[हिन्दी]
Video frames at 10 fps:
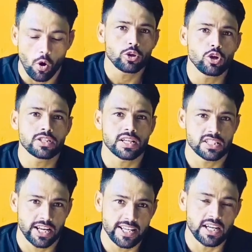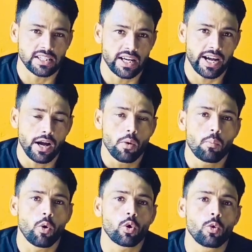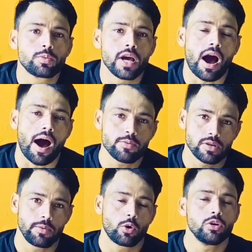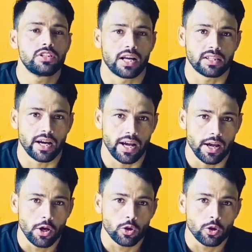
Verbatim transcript: और जो इसका सिरे जाता है पूर्ण रूप से आप सभी को जाता है